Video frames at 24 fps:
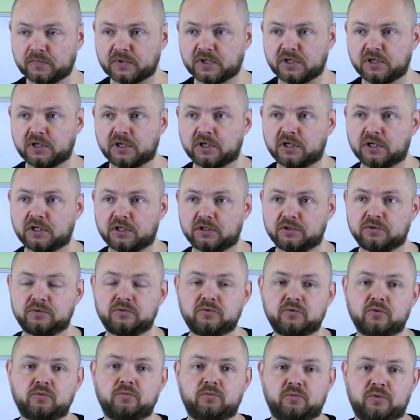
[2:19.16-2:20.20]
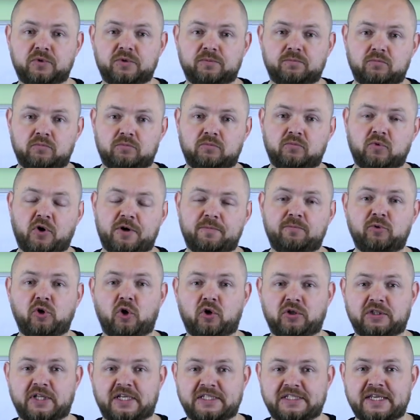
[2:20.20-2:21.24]
ну, мой
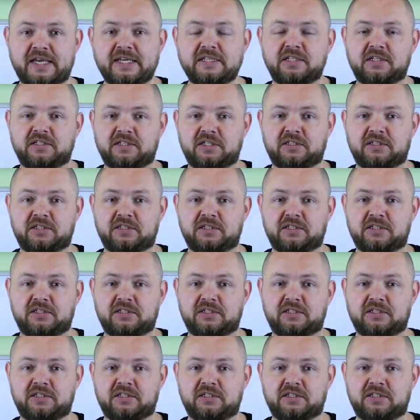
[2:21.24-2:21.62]
блог на сайте,